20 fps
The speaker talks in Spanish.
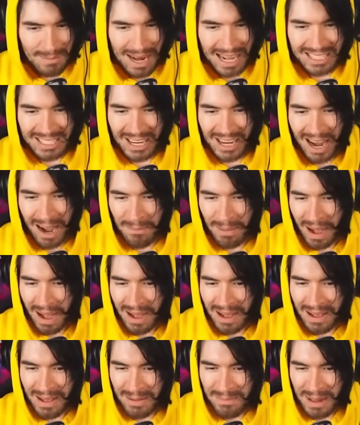Mira, se escapa.
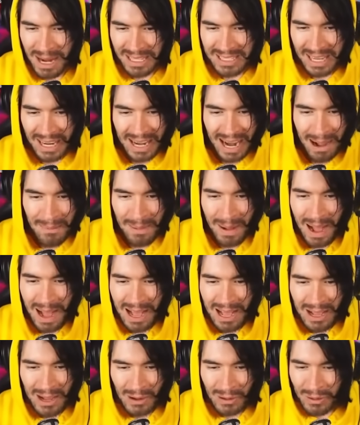Mira, se escapa.
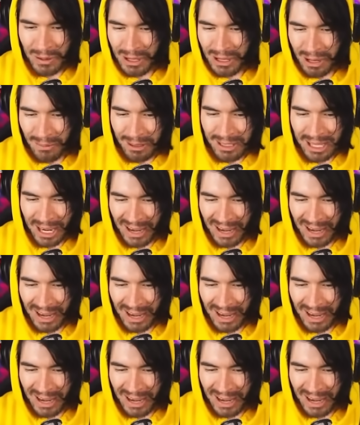Oye, cómo se